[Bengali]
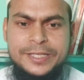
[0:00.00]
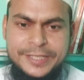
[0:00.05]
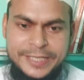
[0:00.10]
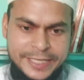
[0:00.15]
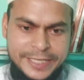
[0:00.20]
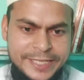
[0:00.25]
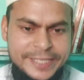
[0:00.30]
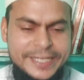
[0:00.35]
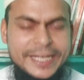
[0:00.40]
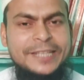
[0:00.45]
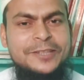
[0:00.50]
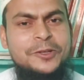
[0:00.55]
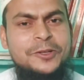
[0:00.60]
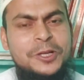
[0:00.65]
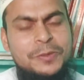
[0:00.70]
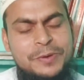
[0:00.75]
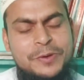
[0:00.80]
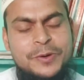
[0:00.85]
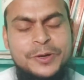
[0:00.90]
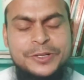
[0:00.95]
সেটি জানতে
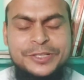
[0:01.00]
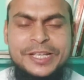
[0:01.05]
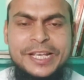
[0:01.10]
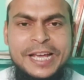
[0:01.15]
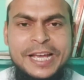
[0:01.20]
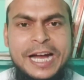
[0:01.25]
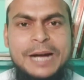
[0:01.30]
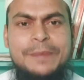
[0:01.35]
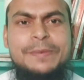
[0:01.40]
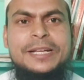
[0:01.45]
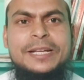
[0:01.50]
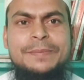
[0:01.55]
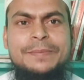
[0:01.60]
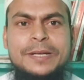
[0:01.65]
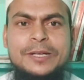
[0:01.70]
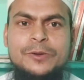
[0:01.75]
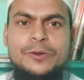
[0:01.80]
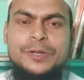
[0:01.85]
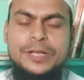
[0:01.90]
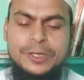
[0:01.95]
হলে ভিউয়ার্স আমার এই
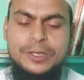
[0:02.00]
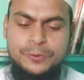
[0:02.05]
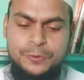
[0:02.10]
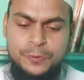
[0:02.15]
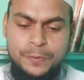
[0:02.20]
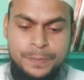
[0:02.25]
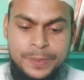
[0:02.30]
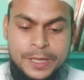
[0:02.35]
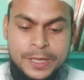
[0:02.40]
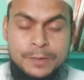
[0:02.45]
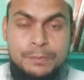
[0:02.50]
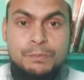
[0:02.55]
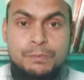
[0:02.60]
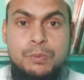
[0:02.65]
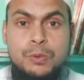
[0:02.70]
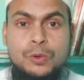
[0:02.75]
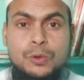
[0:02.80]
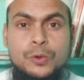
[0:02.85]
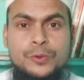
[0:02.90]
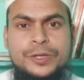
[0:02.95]
ভিডিওটি কিন্তু
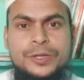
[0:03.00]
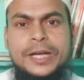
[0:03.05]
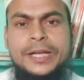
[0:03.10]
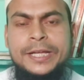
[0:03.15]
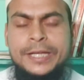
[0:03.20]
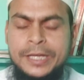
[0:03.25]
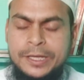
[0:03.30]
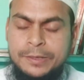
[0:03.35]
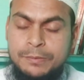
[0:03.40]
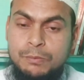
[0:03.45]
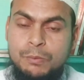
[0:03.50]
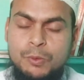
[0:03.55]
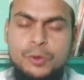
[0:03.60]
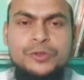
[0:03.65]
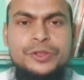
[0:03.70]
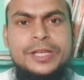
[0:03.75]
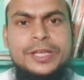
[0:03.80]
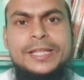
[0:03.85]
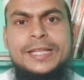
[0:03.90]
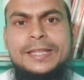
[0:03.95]
পুরোটাই মন
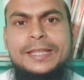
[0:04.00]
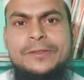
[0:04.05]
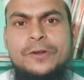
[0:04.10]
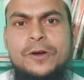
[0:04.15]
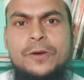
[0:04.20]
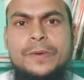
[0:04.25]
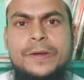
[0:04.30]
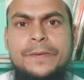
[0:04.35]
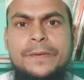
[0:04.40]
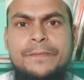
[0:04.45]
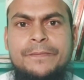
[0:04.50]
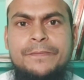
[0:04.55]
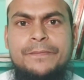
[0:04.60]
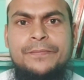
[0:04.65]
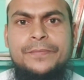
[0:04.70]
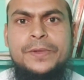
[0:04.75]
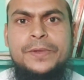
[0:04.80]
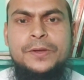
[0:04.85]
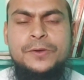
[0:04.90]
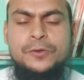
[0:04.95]
দিয়ে দেখতে হবে
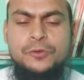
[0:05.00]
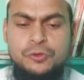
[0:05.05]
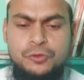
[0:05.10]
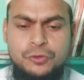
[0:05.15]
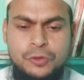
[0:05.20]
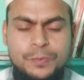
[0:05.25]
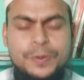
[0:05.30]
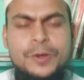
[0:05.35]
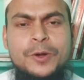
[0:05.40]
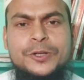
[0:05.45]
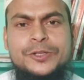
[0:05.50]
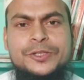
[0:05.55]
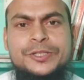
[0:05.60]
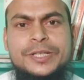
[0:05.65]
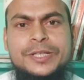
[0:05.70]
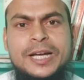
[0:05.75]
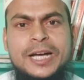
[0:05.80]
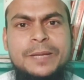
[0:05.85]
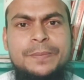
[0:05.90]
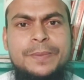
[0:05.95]
তো ভিউয়ার্স
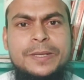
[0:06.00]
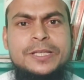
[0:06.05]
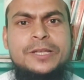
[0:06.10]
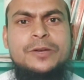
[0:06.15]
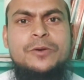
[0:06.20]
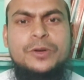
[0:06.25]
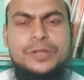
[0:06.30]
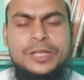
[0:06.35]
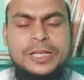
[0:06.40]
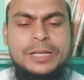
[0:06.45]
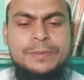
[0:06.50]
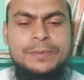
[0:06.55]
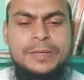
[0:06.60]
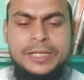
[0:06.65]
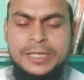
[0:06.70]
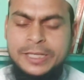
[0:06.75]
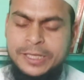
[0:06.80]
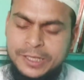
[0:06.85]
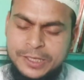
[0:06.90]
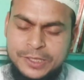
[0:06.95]
আর বেশি কথা না
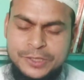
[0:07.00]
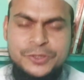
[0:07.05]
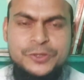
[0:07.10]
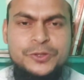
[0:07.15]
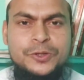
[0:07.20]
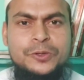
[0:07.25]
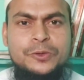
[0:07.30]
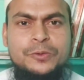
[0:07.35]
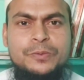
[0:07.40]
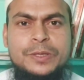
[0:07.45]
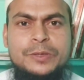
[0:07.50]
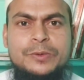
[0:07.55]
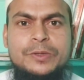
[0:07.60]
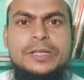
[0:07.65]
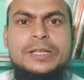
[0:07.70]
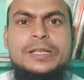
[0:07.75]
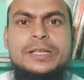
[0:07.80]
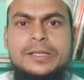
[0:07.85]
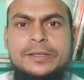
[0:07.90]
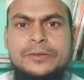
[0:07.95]
বাড়িয়ে চলুন
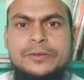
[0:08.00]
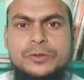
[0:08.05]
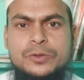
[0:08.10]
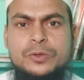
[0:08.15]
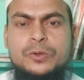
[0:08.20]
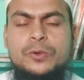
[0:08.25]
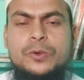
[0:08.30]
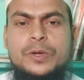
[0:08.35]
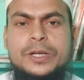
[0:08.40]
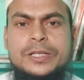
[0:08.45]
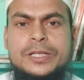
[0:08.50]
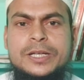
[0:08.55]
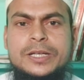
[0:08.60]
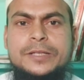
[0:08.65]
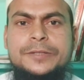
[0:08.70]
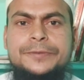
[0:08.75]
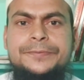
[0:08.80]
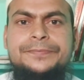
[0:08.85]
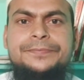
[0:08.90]
ভিডিওটি শুরু করা যাক